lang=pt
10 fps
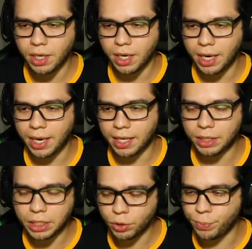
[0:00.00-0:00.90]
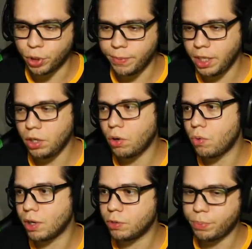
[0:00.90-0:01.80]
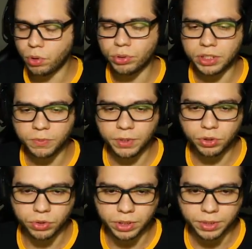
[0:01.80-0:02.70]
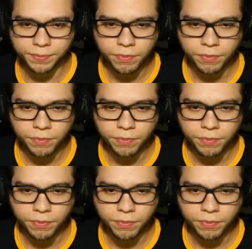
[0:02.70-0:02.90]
é, tanto por mim ou quanto por outras pessoas.